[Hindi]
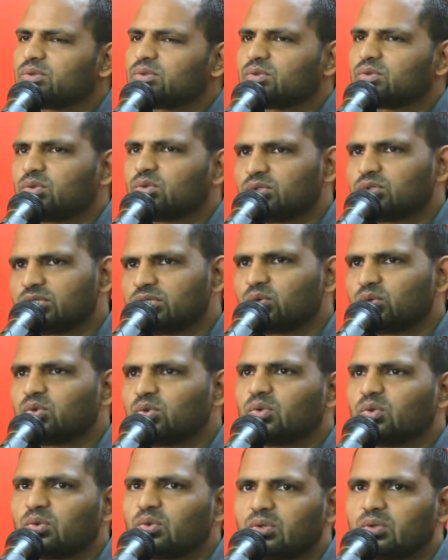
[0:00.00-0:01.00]
तो ज़रूर
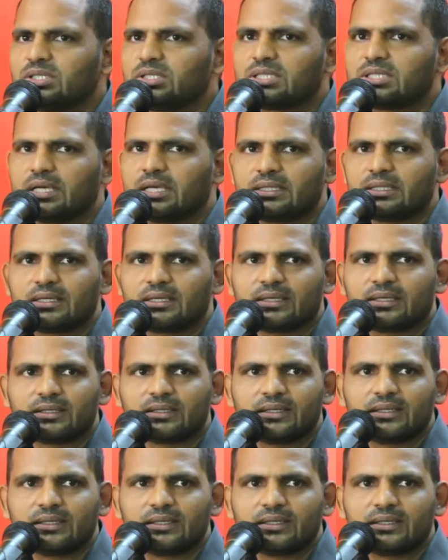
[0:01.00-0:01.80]
उन्होंने सहायता कर दी